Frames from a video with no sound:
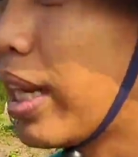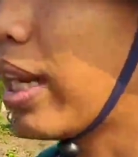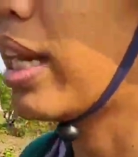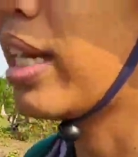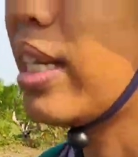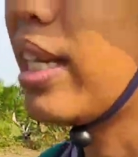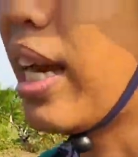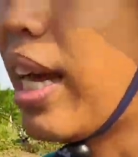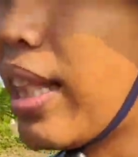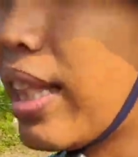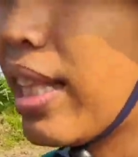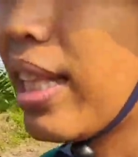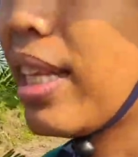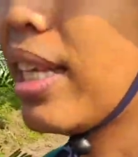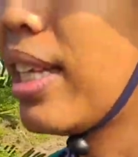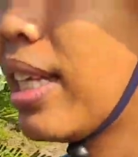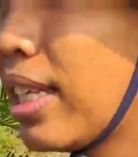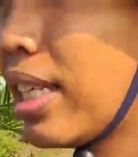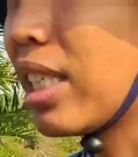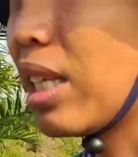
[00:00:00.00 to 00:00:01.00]
saya lihat
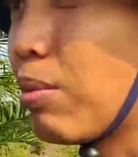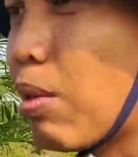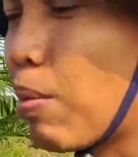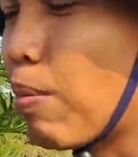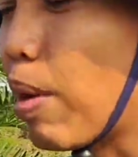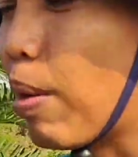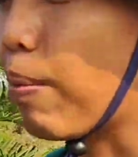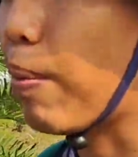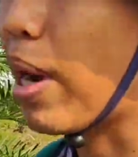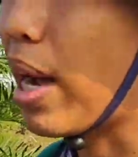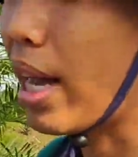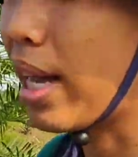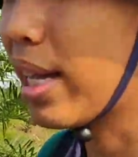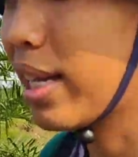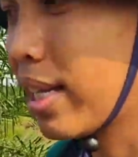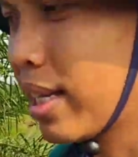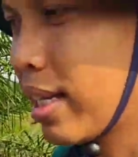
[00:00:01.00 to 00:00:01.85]
sama bapak